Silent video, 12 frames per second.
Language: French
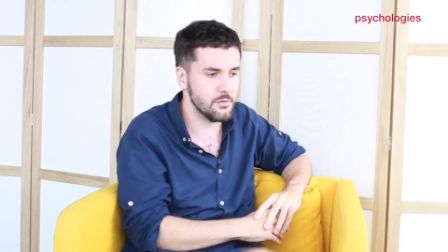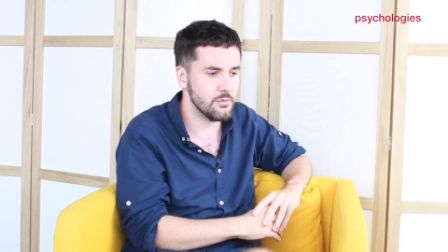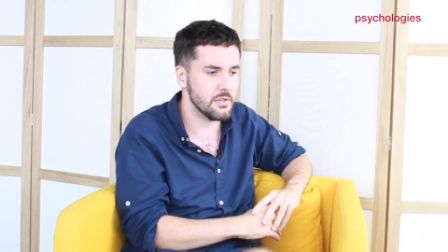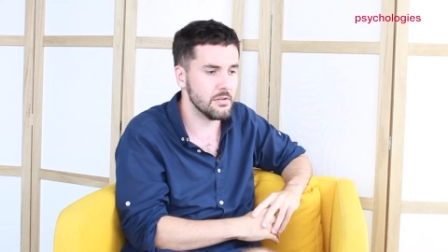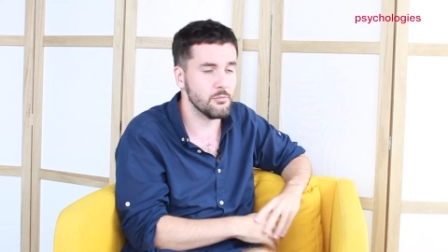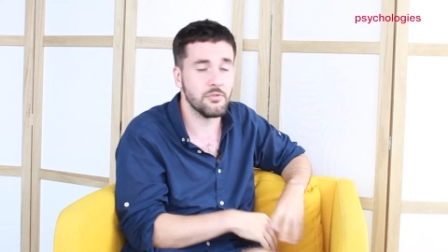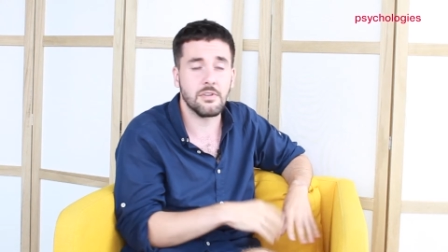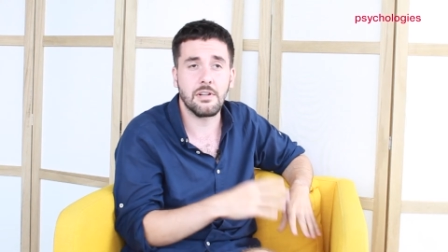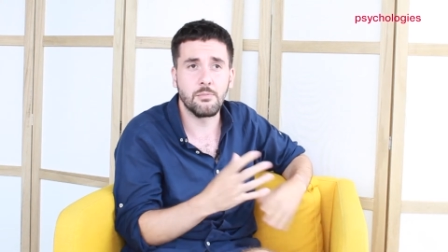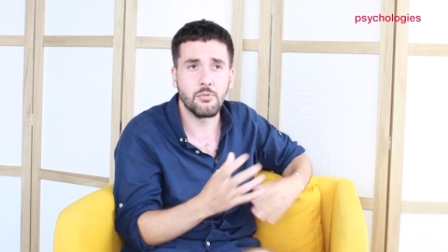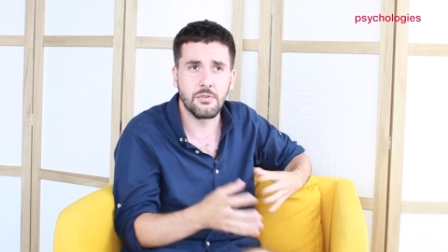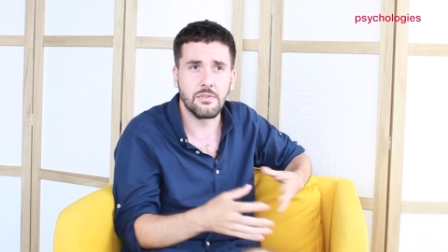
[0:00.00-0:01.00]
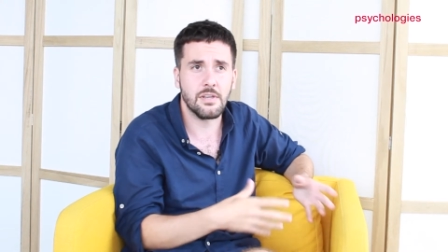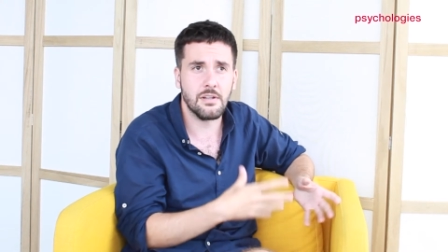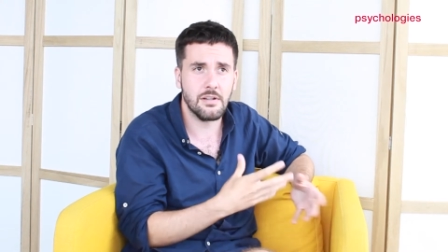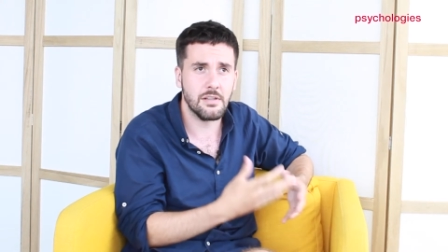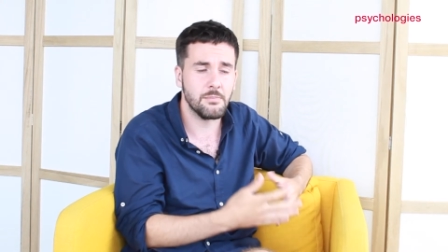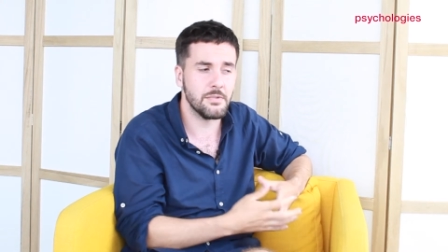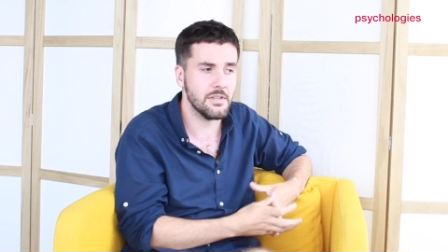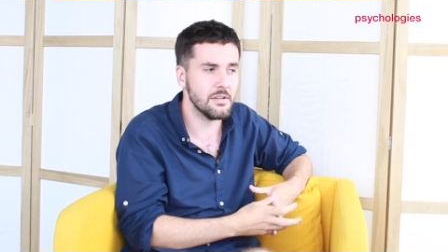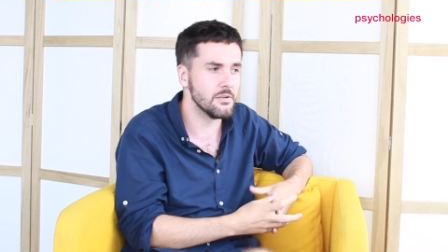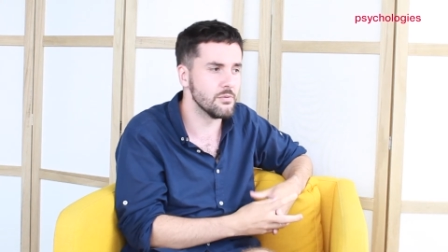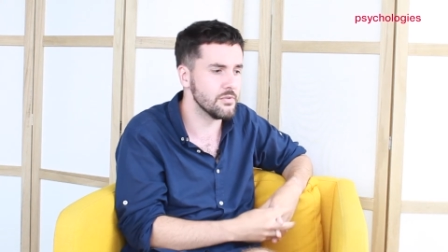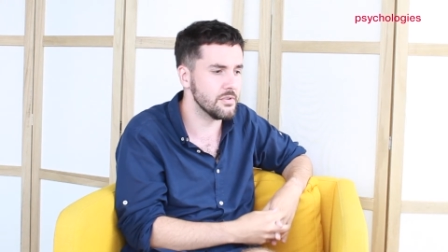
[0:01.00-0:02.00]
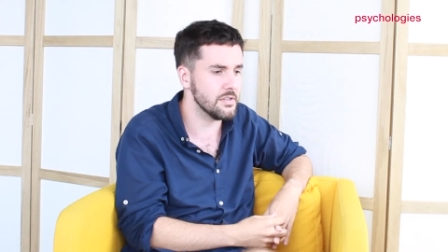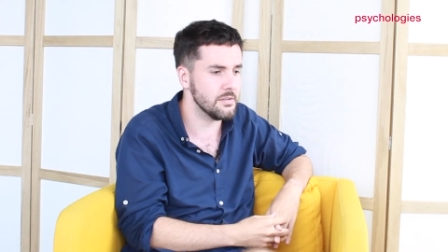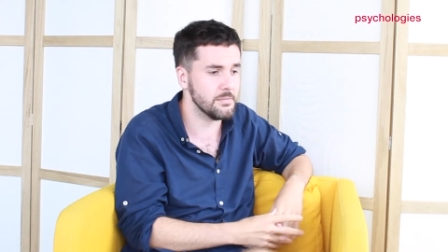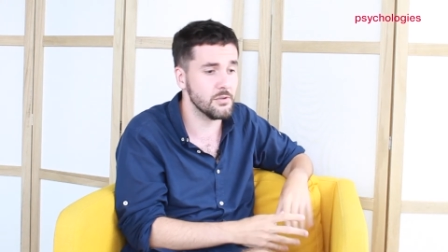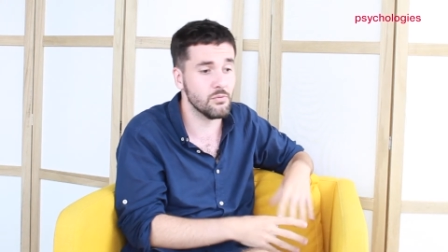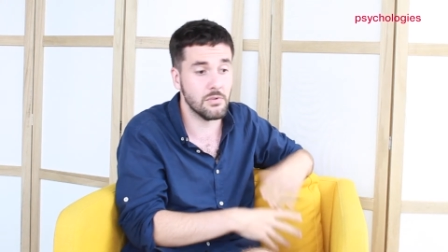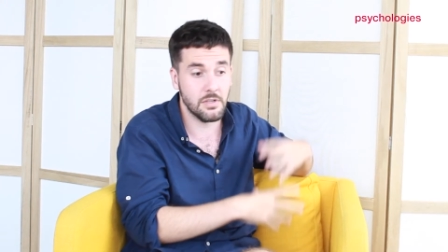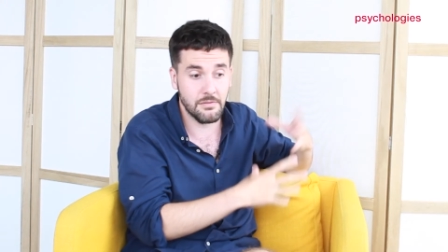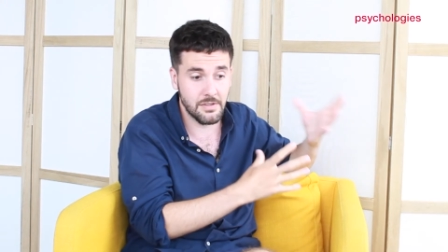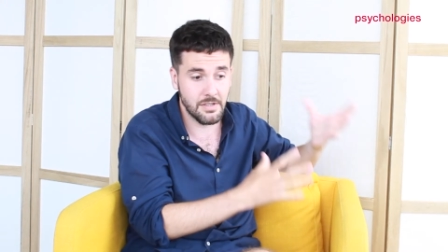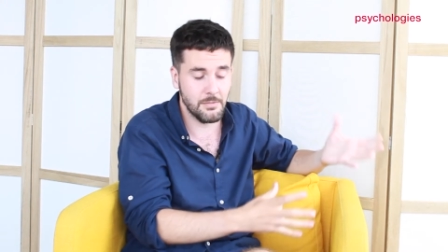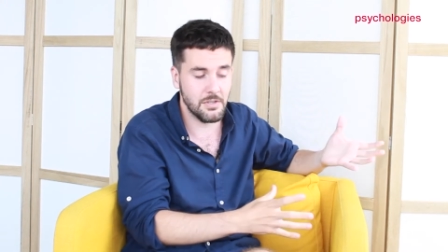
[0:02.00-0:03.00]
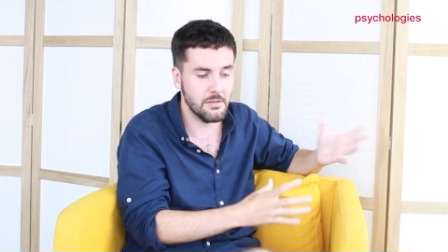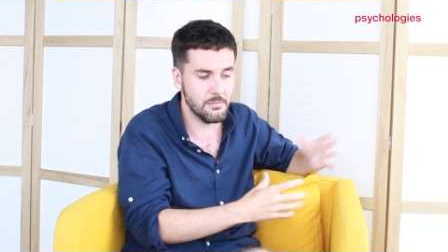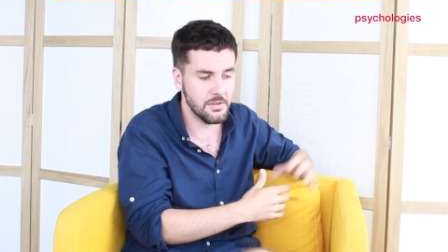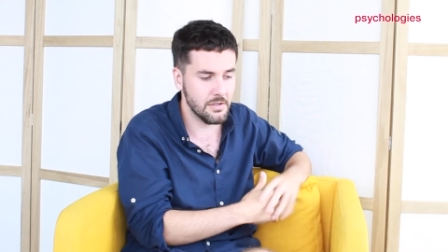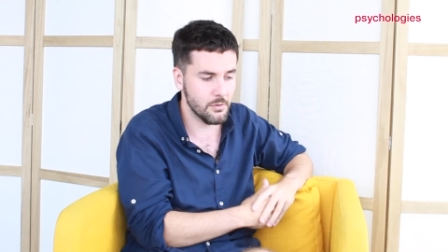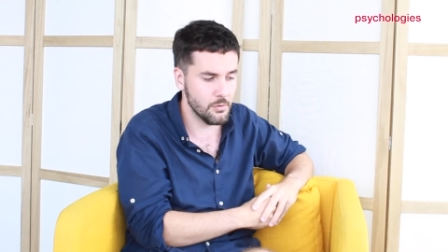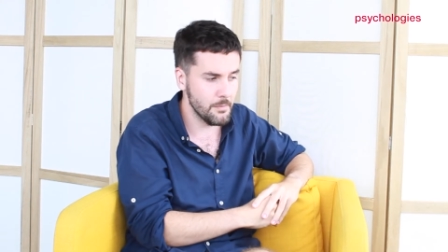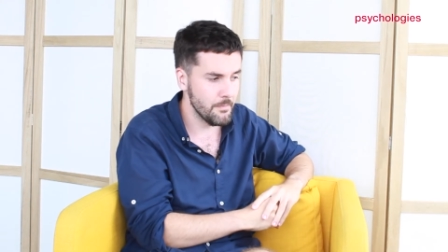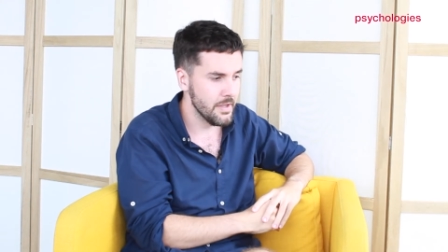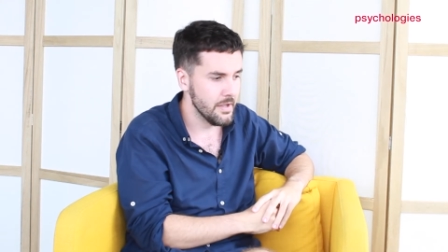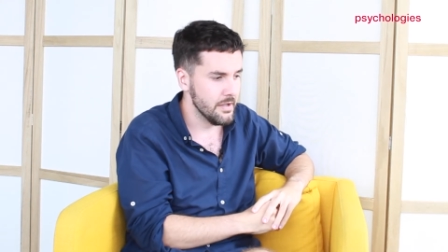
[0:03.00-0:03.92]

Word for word: Les nutriments, c'est les protéines, les lipides, les glucides, et puis toutes les vitamines et minéraux.